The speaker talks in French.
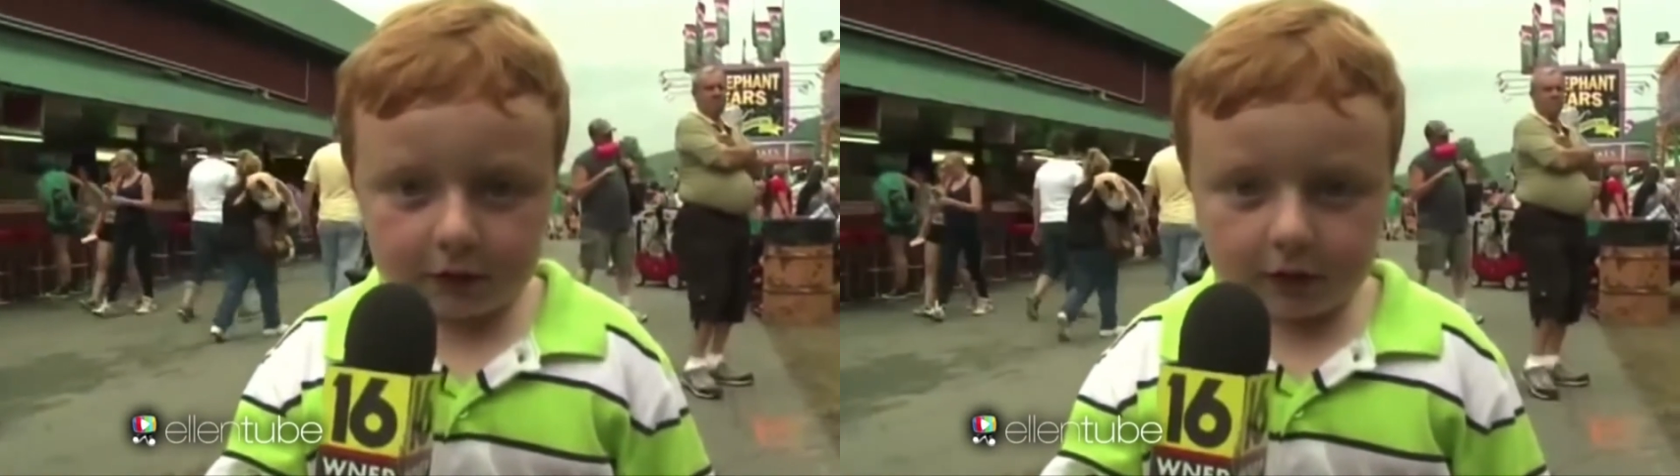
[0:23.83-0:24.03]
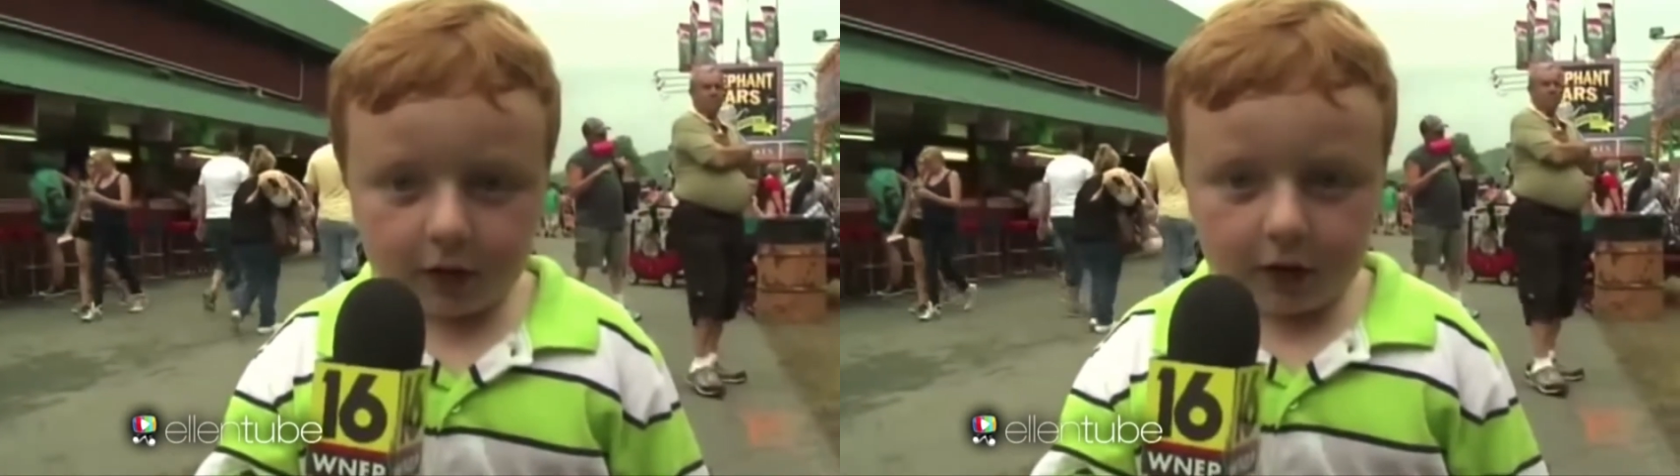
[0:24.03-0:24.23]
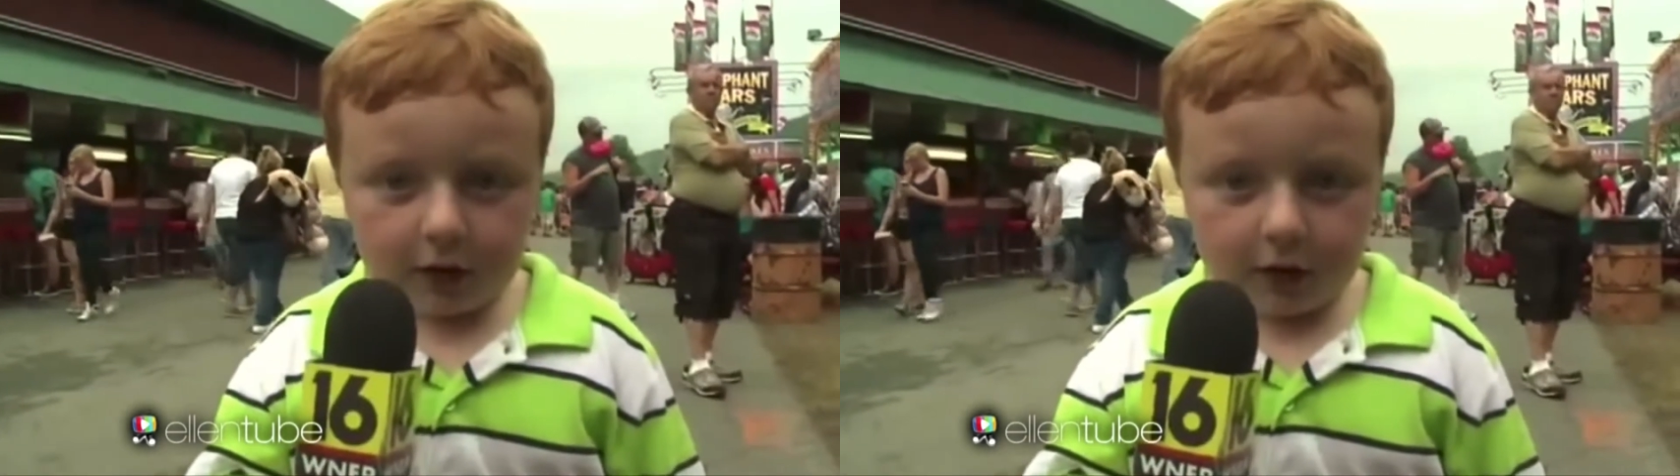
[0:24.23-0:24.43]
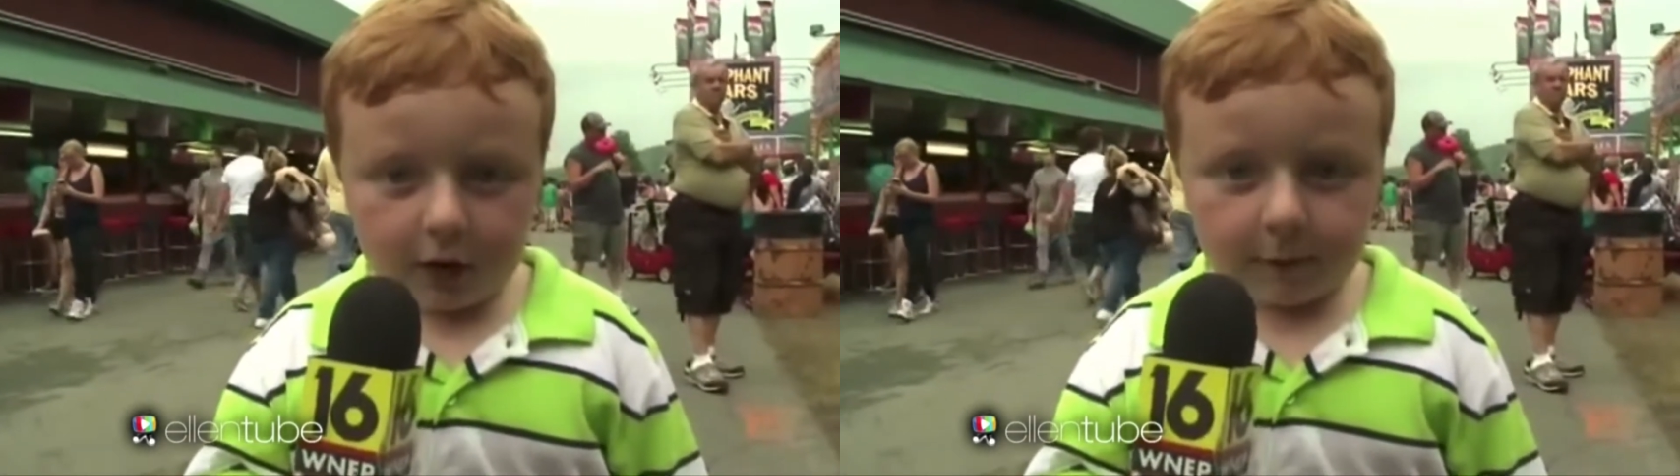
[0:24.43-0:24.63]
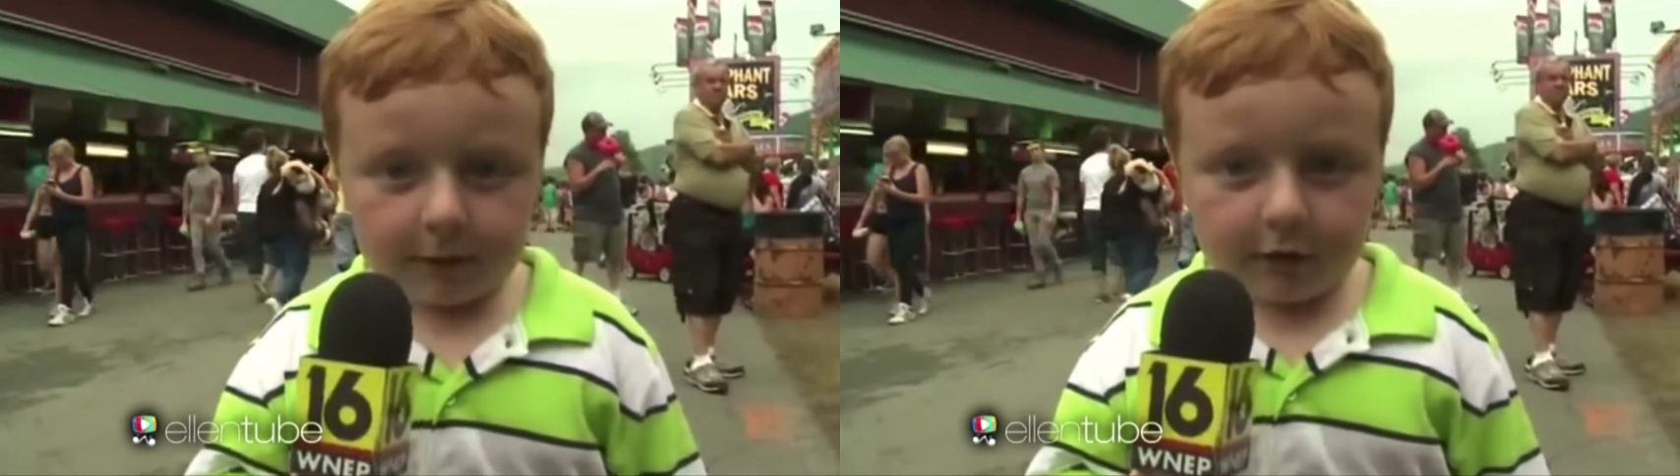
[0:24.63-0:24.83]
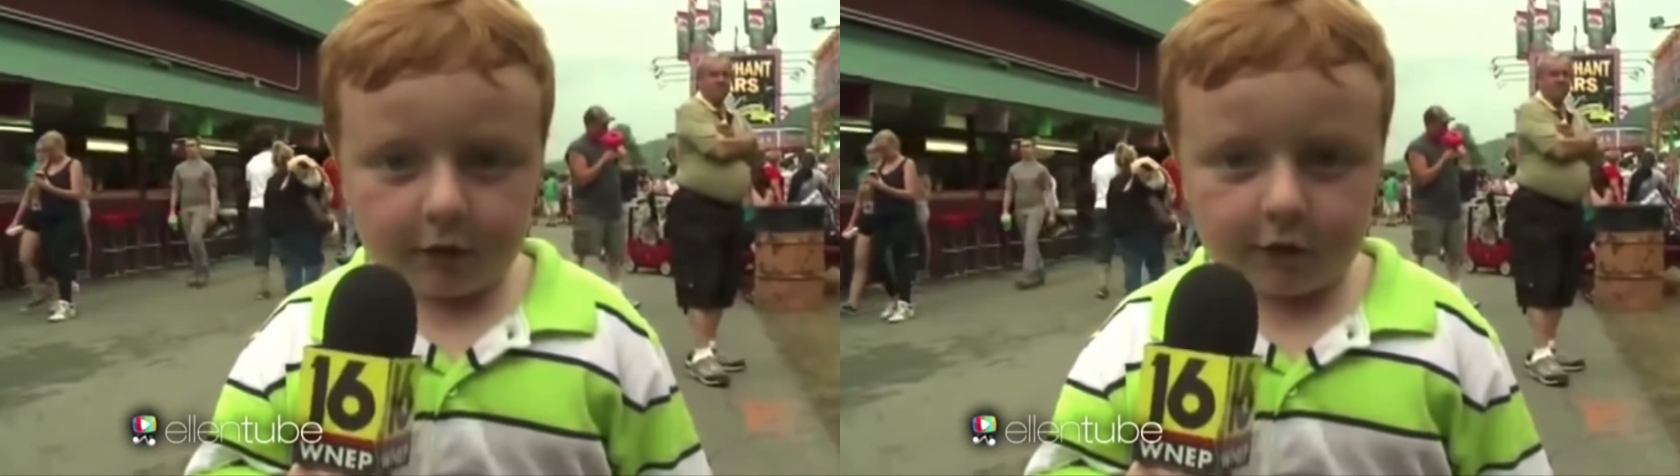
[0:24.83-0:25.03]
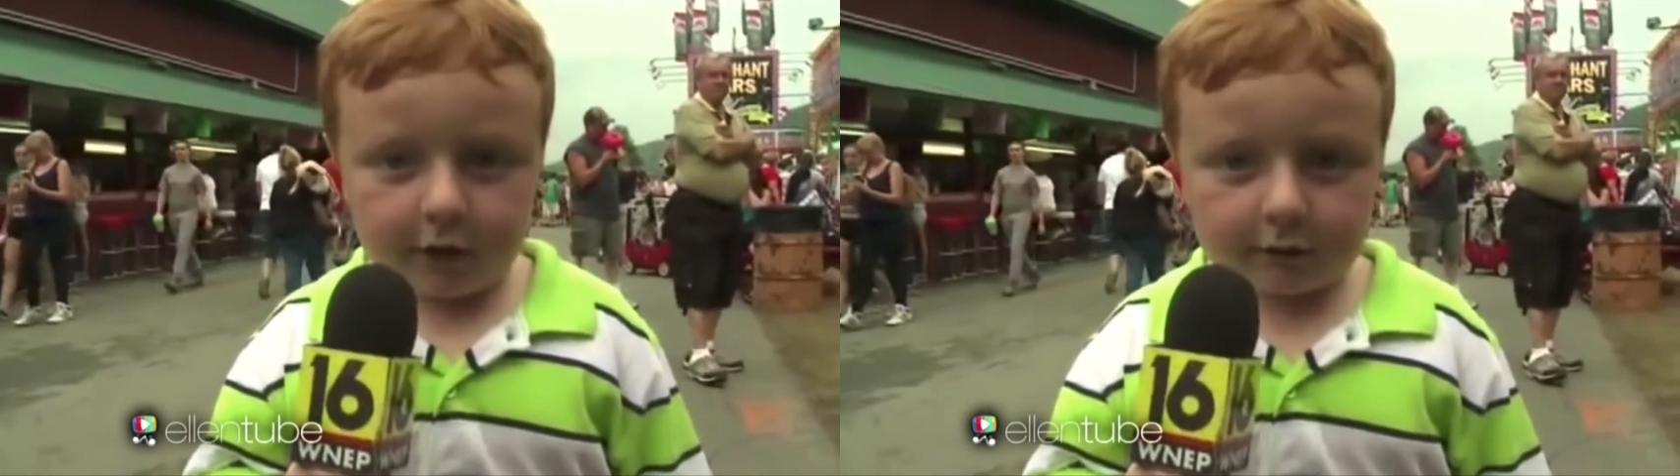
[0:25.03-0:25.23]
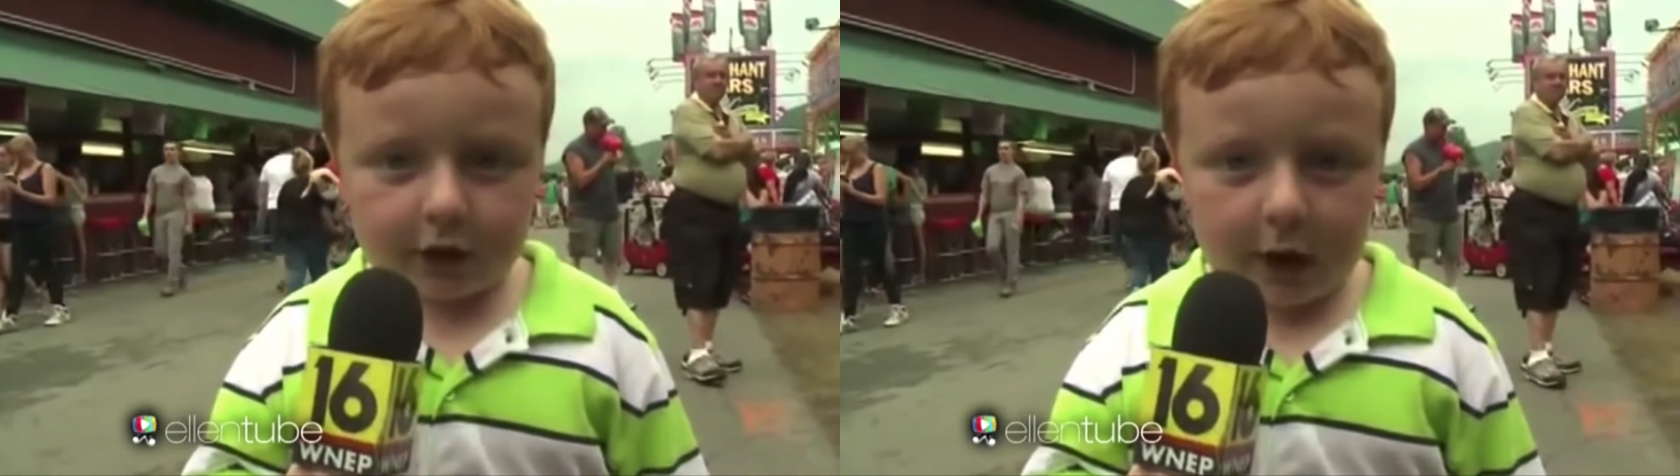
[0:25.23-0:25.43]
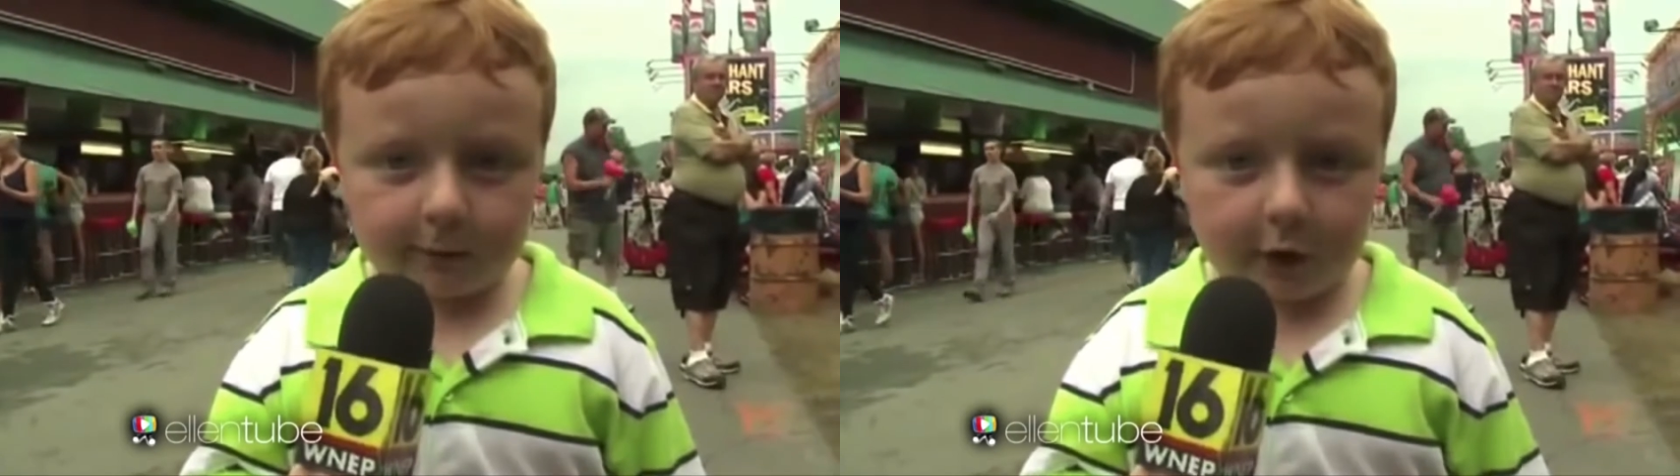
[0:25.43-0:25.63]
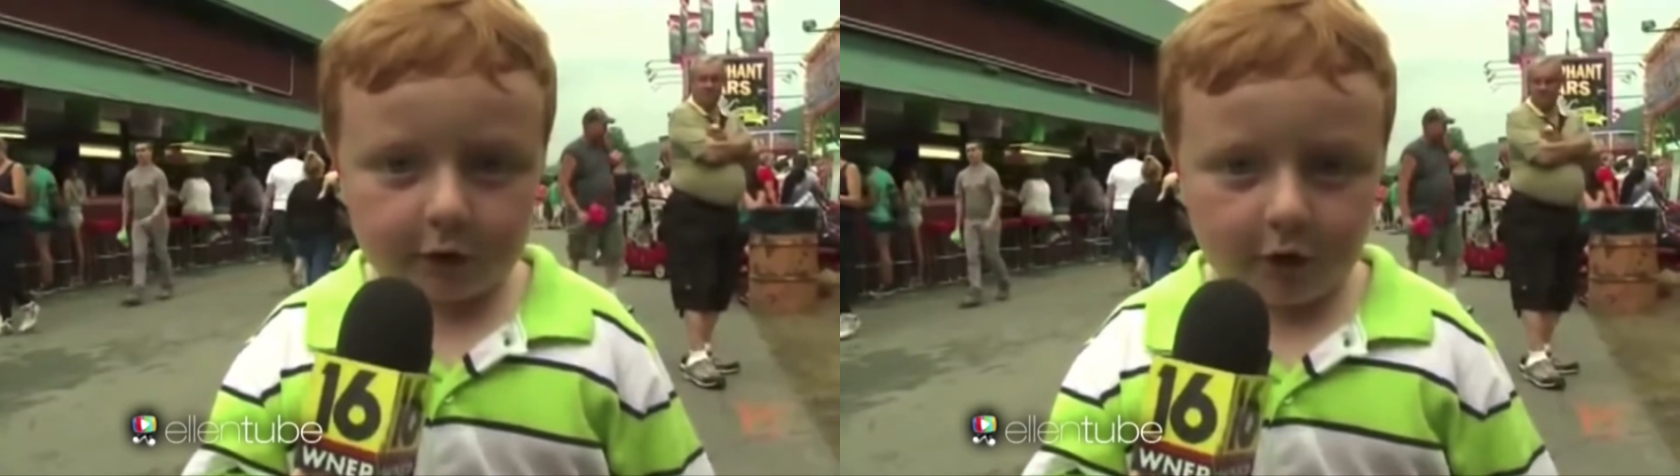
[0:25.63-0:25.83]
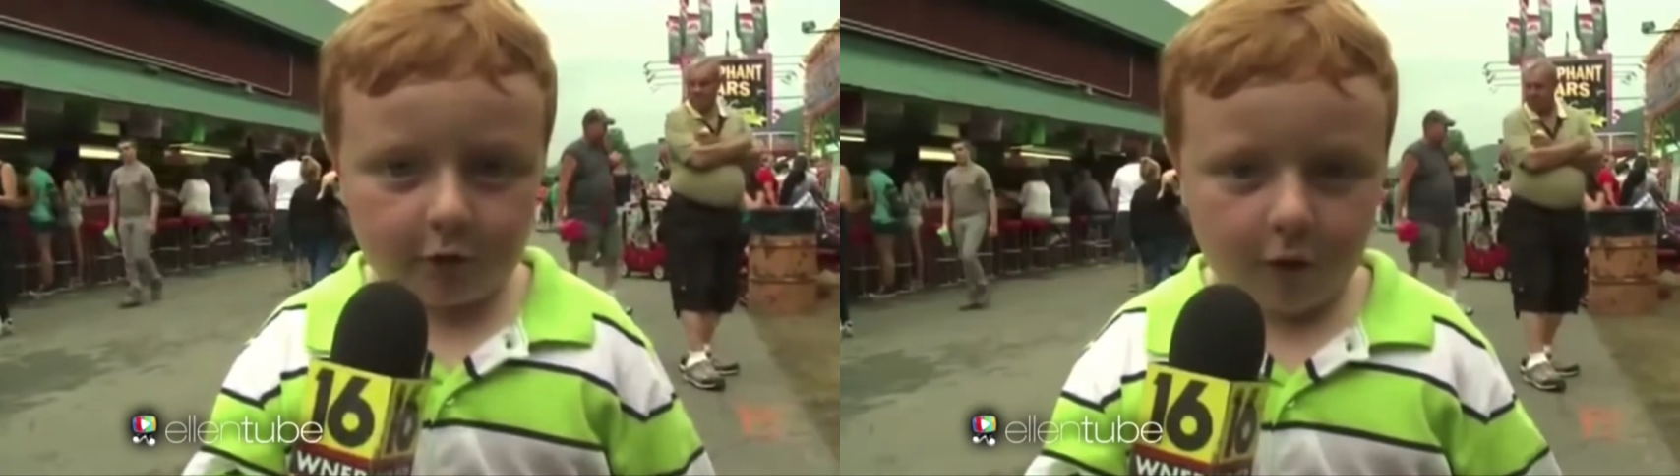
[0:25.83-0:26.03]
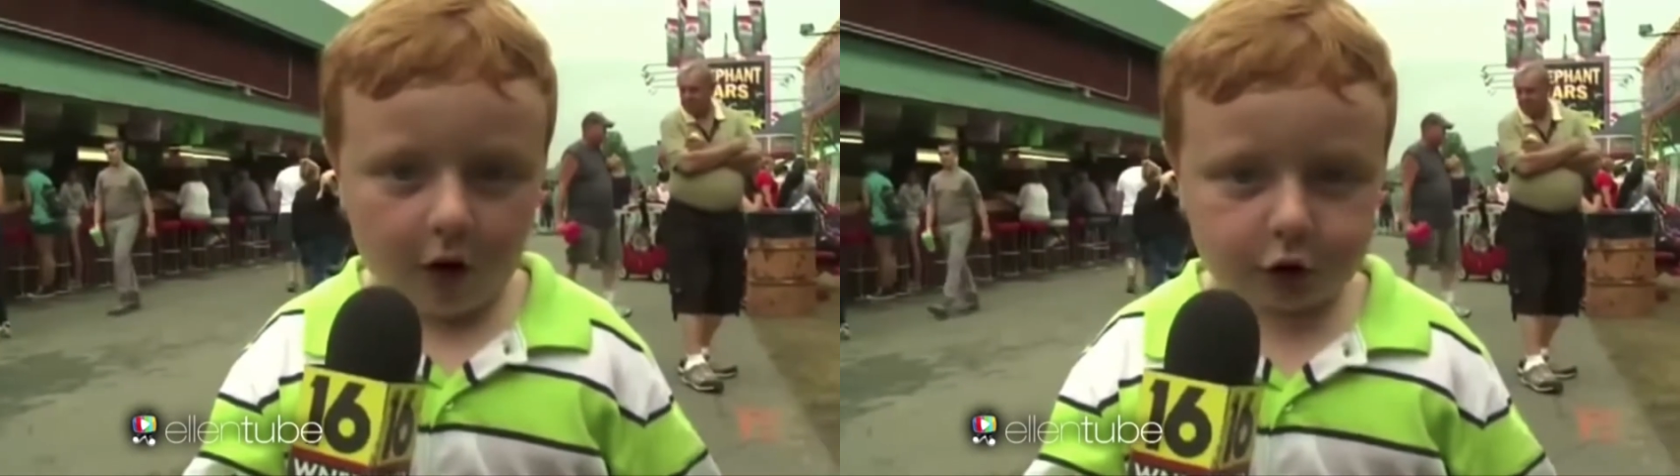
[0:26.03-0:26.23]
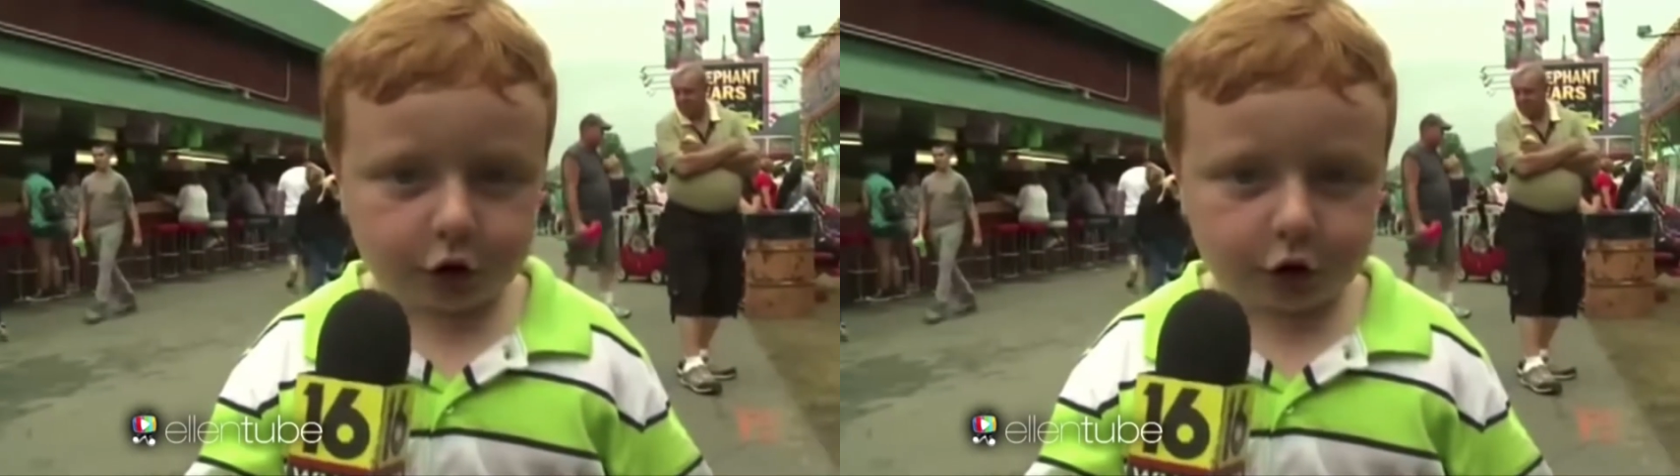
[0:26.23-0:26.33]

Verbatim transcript: courir très vite pour avoir très chaud.